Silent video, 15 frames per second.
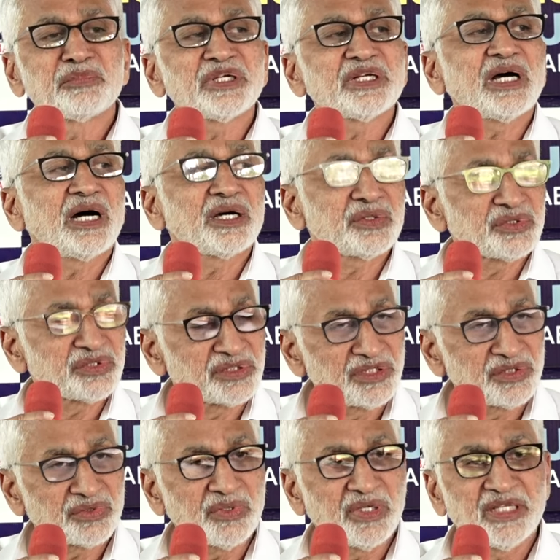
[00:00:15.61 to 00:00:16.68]
మీరు ఆ రోజు
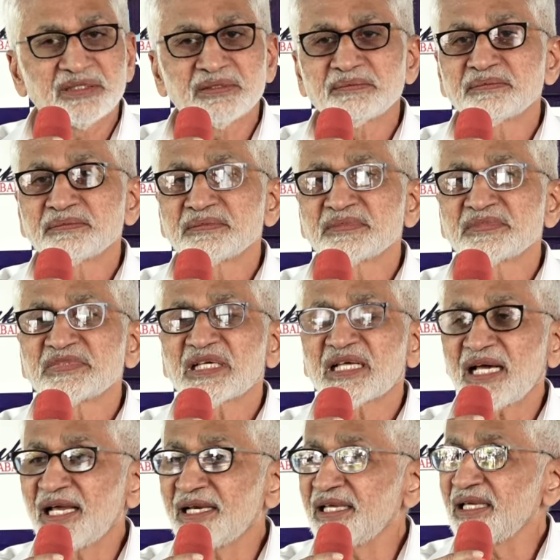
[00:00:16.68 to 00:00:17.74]
తీసుకోలేదు
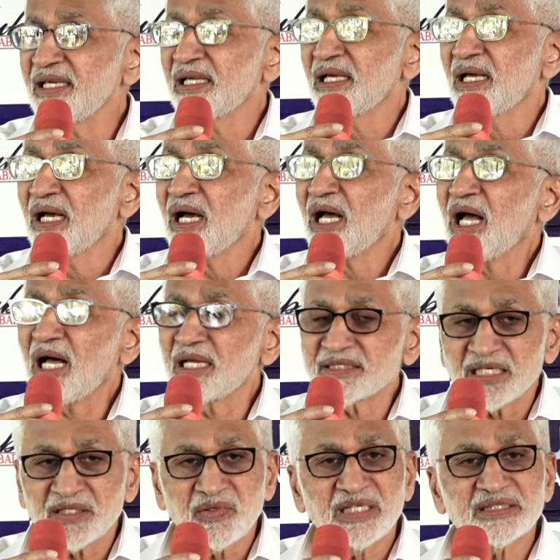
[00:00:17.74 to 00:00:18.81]
కానీ ఆ
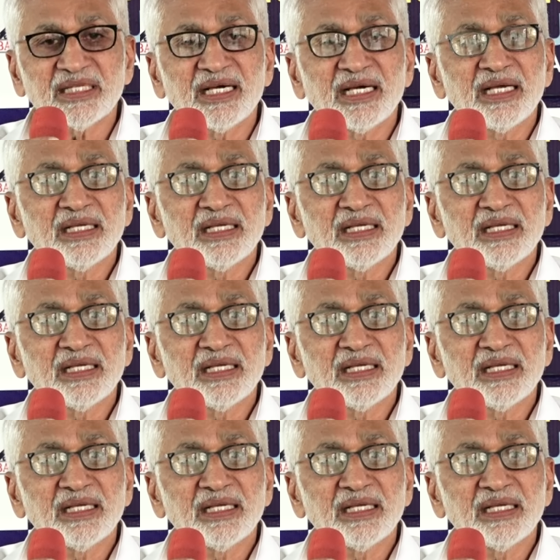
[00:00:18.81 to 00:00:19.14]
తర్వాత